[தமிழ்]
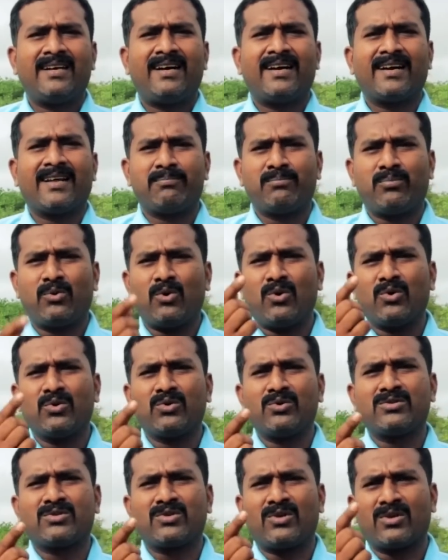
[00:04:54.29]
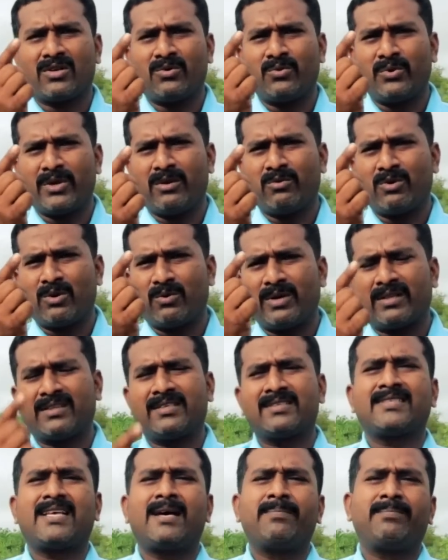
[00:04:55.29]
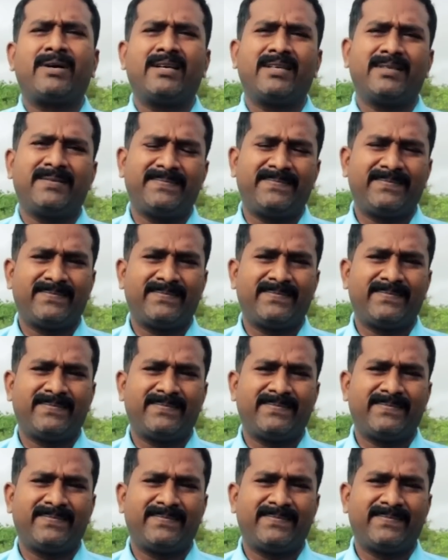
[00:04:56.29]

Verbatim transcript: ஆனால் போதும்னு சொல்கிற ஒரே ஒரு ஒருத்தர் சாப்பாடு